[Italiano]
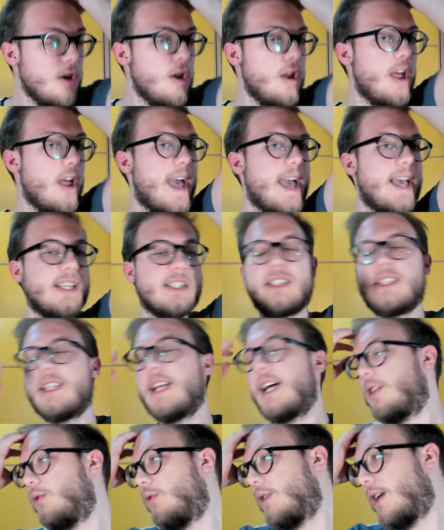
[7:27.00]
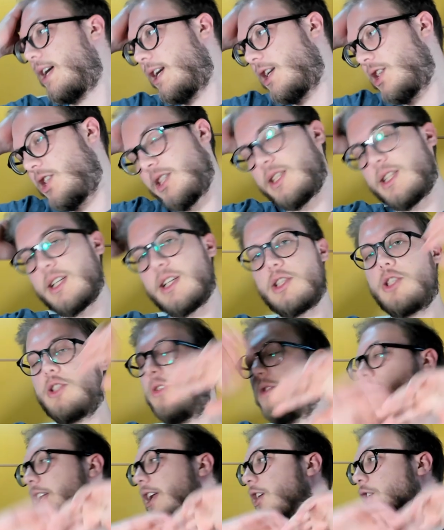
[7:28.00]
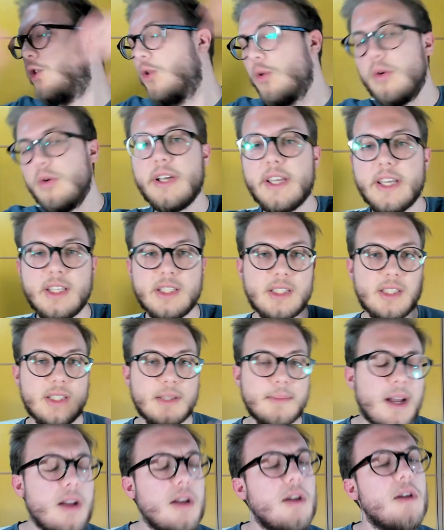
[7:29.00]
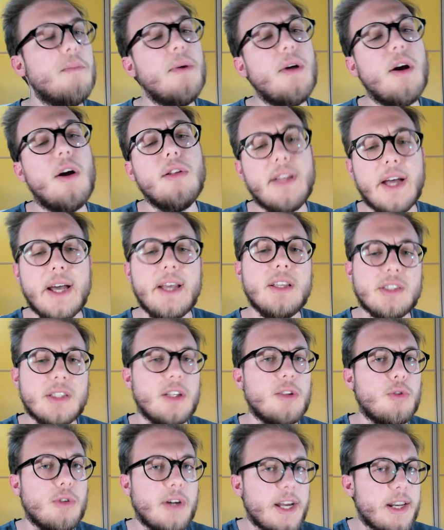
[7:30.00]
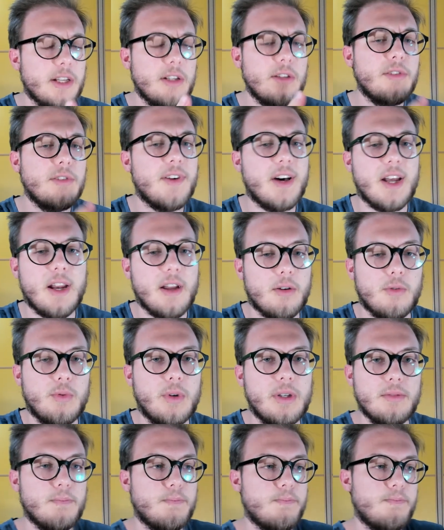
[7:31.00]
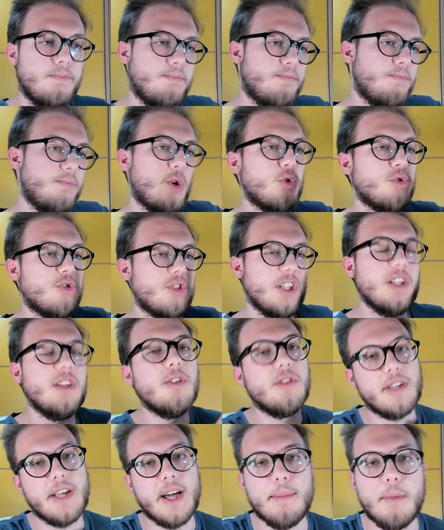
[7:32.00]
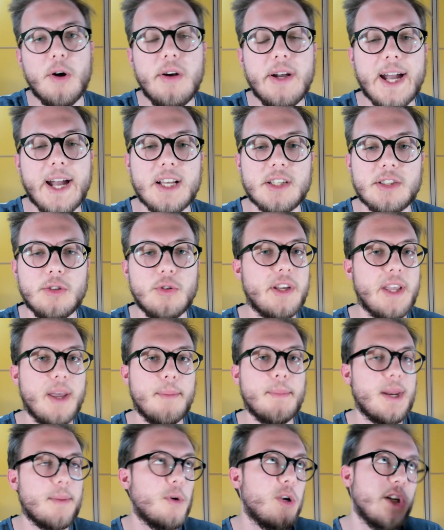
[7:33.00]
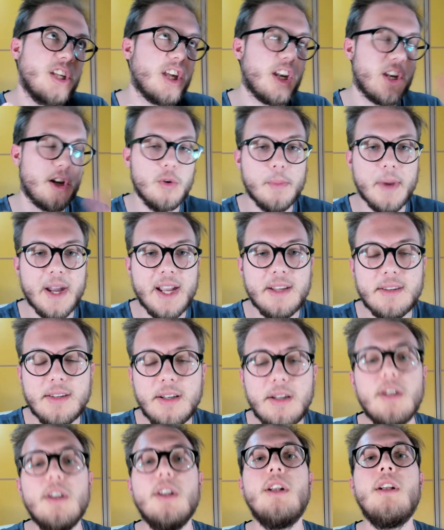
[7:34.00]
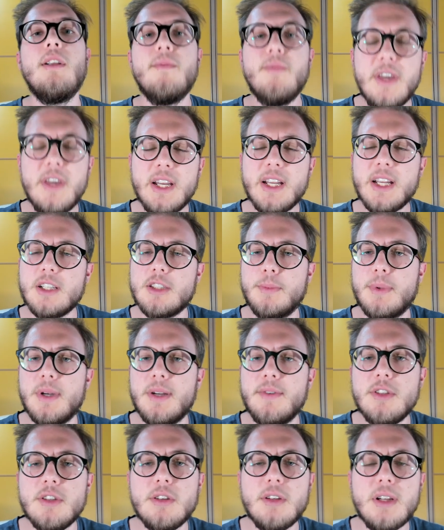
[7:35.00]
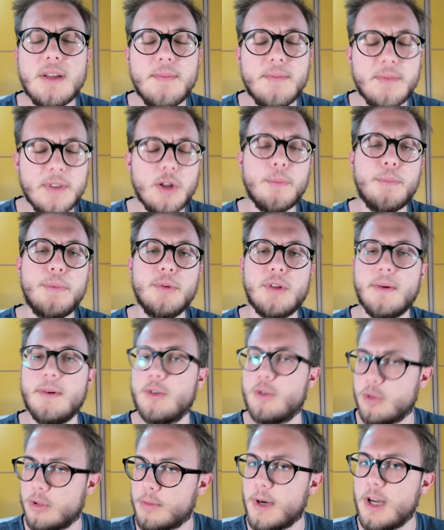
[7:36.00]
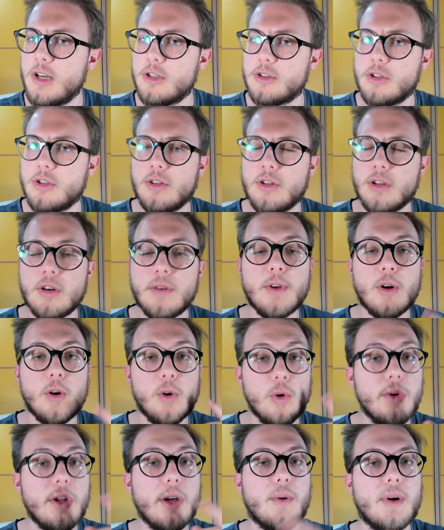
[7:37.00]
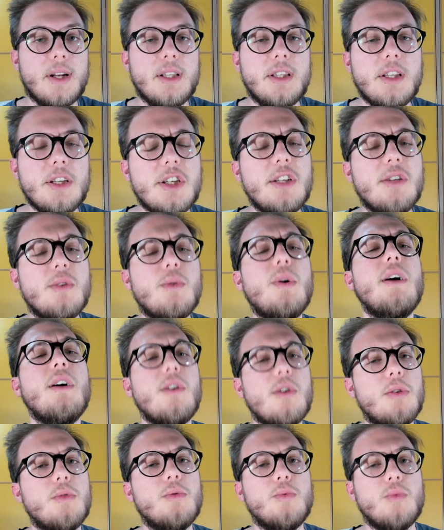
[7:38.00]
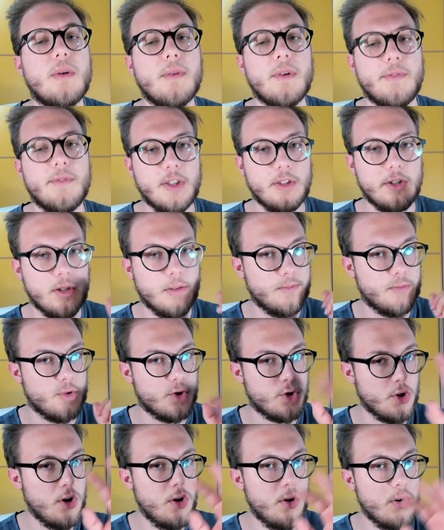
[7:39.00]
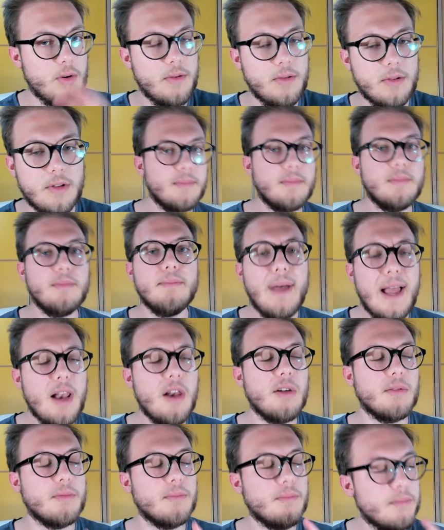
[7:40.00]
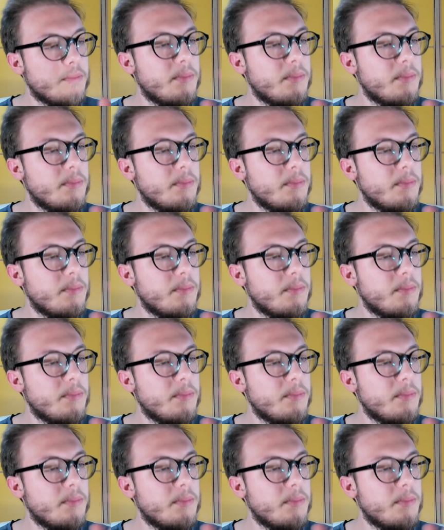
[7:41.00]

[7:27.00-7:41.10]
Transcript: È stata una registrazione lunghissima, però dai è stato carino fare quel cosino di Among Us, lo chiameremo il crewmate. Vi ringrazio per la visione, vi do appuntamento domani al solito oro, ovvero l'1.45, con un nuovo video. Ciao! Bello!